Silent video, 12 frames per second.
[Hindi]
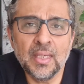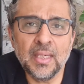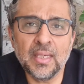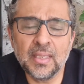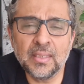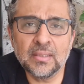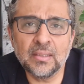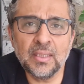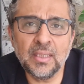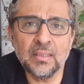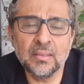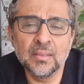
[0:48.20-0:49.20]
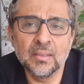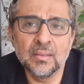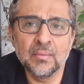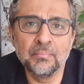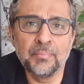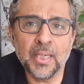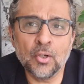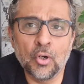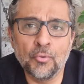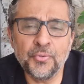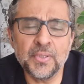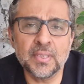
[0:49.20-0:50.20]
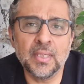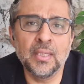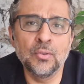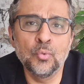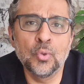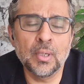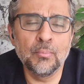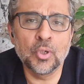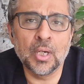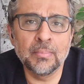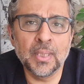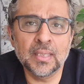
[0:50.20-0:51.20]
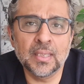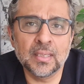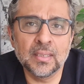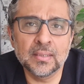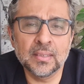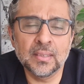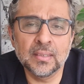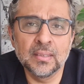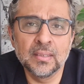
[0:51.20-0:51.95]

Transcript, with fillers: एक इतनी बेखौफी से हिंदुओं का मुकाबला कर रहा था